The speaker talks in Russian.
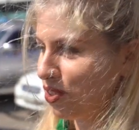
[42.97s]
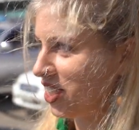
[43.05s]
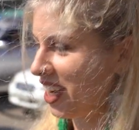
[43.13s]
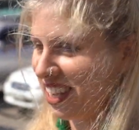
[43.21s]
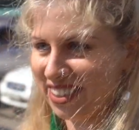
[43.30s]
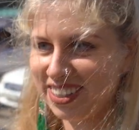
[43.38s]

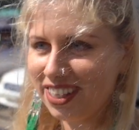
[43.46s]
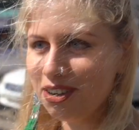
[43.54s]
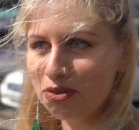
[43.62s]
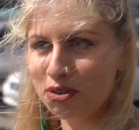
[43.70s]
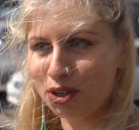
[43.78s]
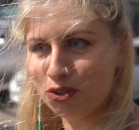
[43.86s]
Странно, да?
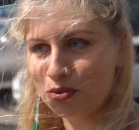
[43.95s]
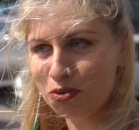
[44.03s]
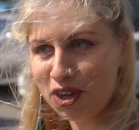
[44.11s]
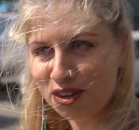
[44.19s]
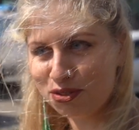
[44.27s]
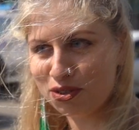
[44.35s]
Город у
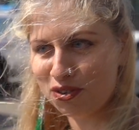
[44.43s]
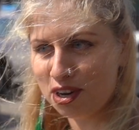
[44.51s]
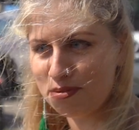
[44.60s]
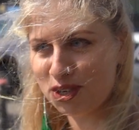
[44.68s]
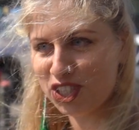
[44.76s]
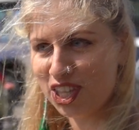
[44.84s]
моря, все
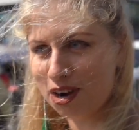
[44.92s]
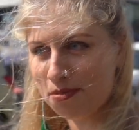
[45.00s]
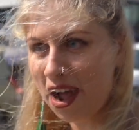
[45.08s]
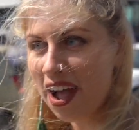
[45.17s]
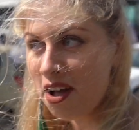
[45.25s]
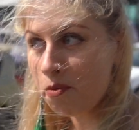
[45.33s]
время
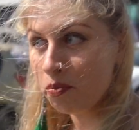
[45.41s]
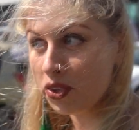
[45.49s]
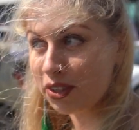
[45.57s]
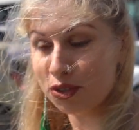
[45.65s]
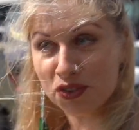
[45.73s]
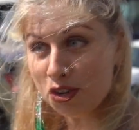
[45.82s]
шторма,
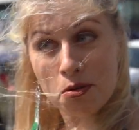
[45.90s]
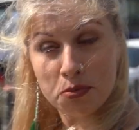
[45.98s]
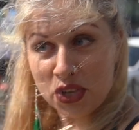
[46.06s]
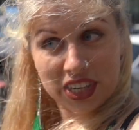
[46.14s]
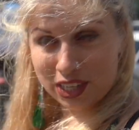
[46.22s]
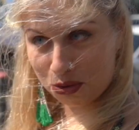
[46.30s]
все время
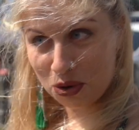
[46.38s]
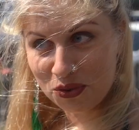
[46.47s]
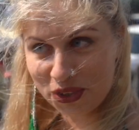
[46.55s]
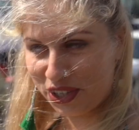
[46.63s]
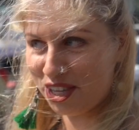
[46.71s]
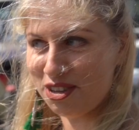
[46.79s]
мы не
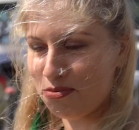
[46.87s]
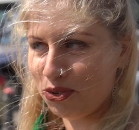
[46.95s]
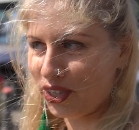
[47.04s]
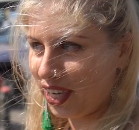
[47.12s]
готовы к нему.